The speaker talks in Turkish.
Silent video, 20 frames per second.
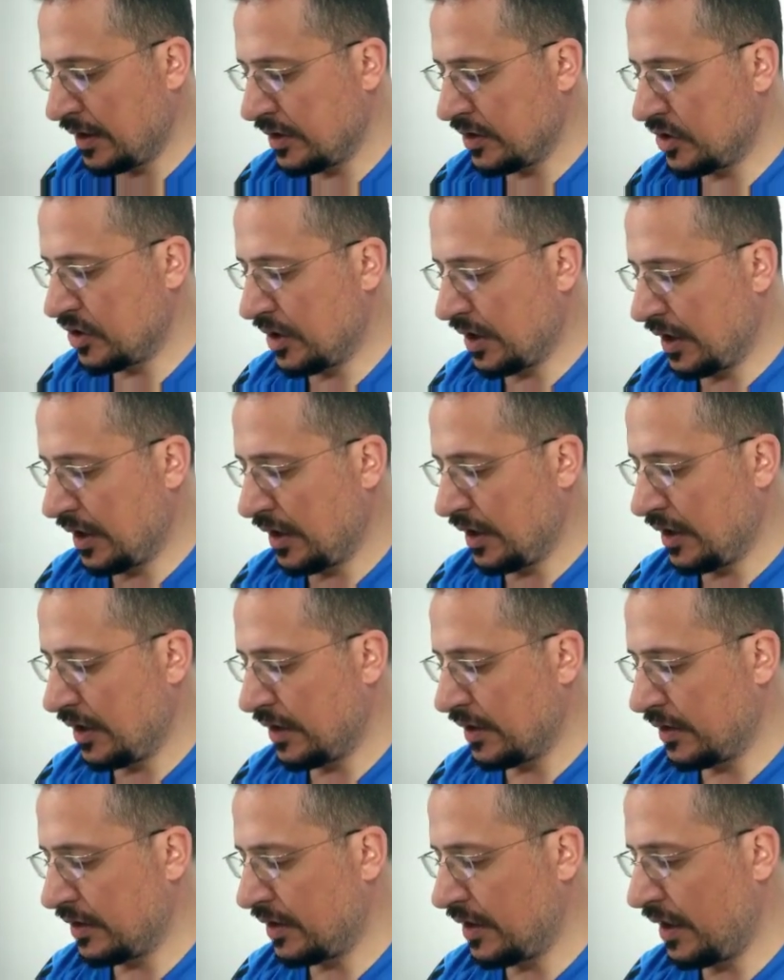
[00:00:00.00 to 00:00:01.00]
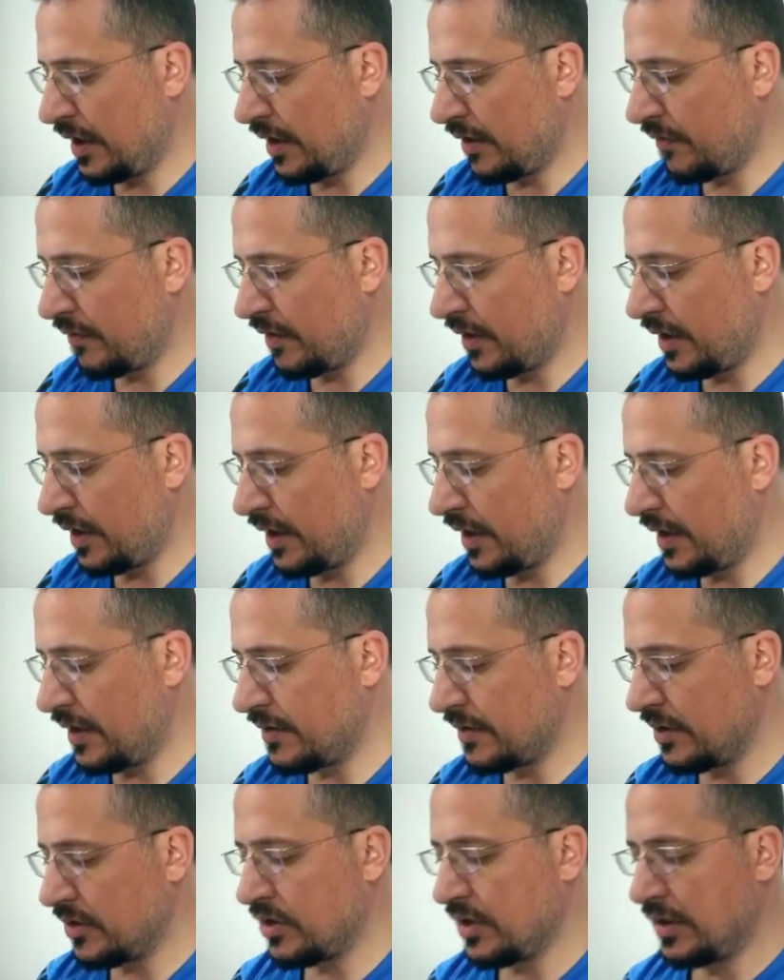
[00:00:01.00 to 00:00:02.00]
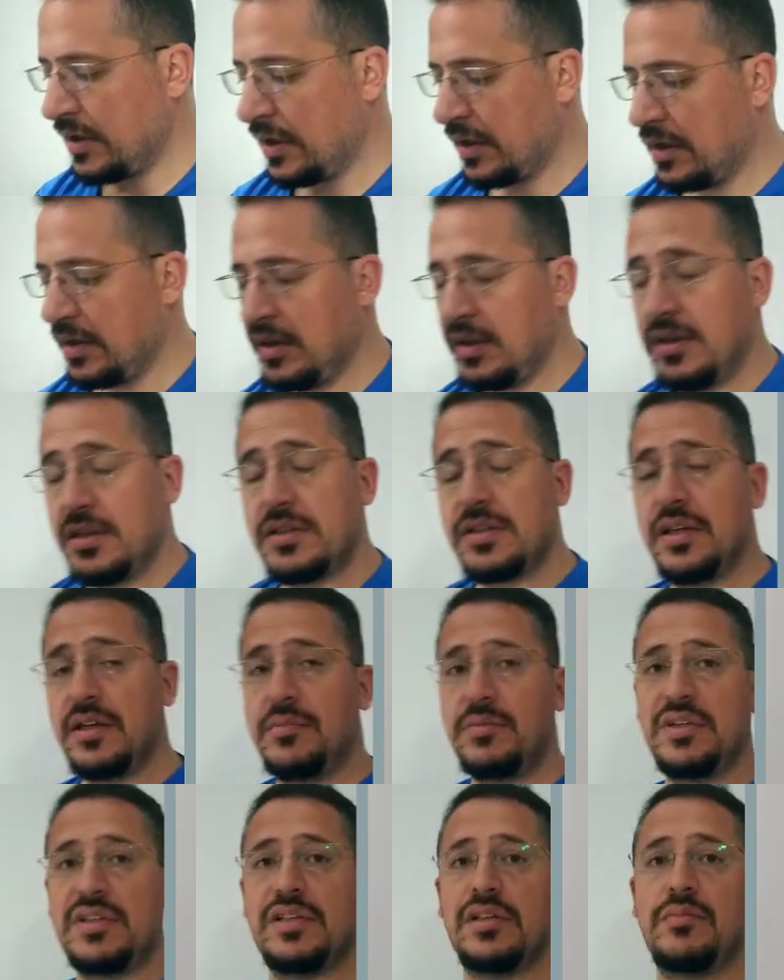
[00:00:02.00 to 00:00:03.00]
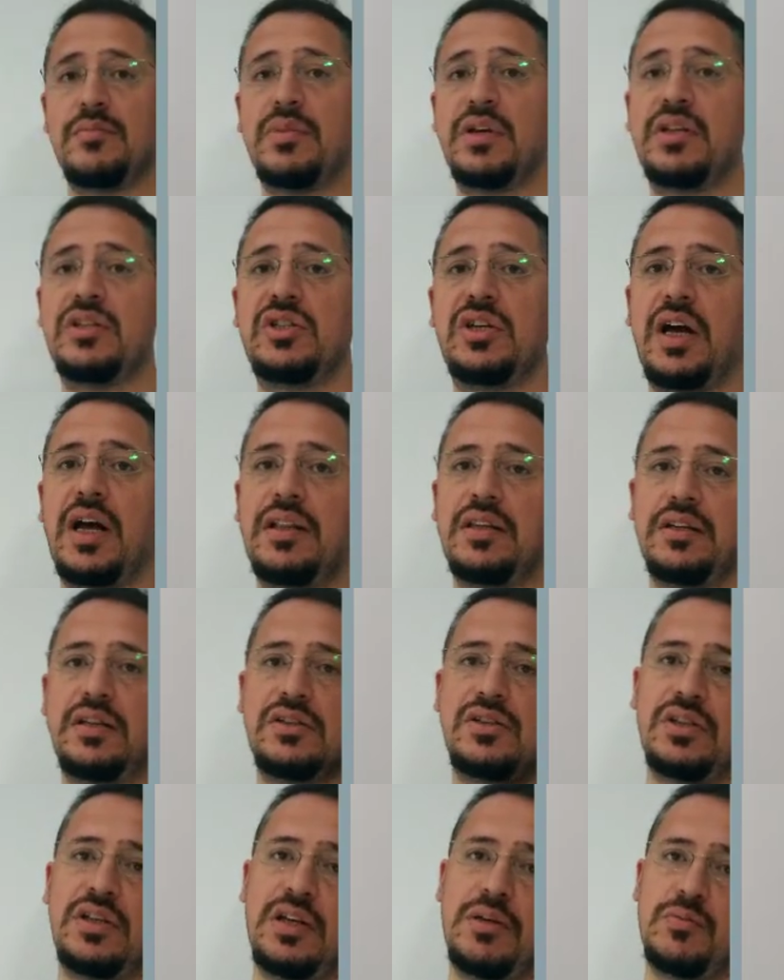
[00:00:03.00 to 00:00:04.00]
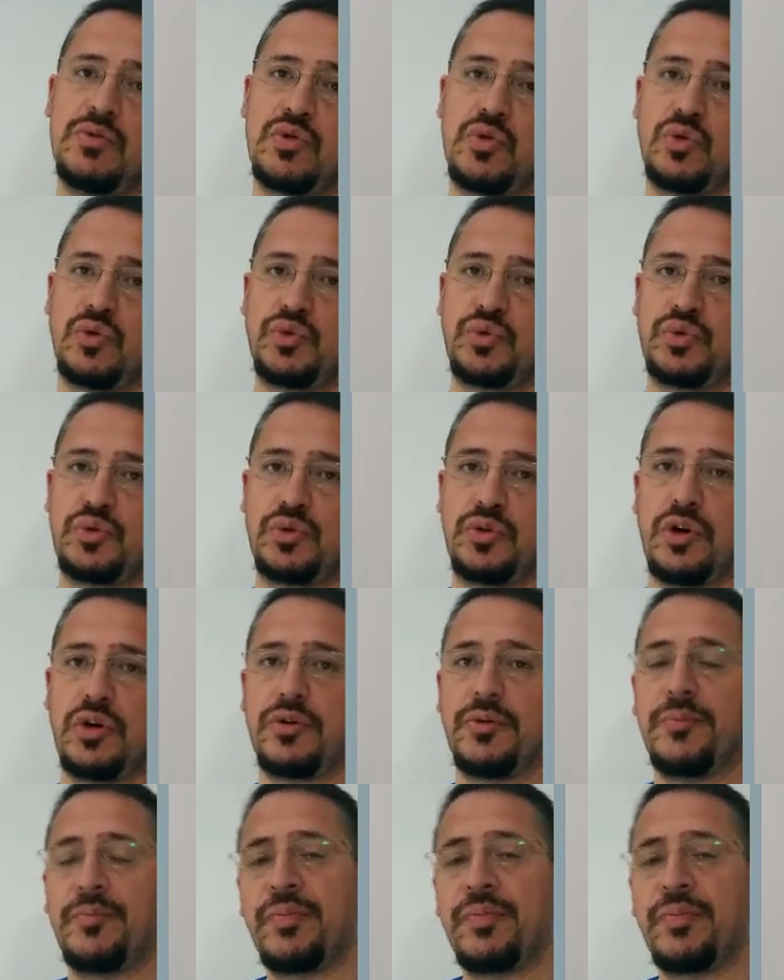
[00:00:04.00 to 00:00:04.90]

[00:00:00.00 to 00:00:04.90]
C, D ve E seçenekleri ise bizim çeldiricilerimizi oluşturuyor.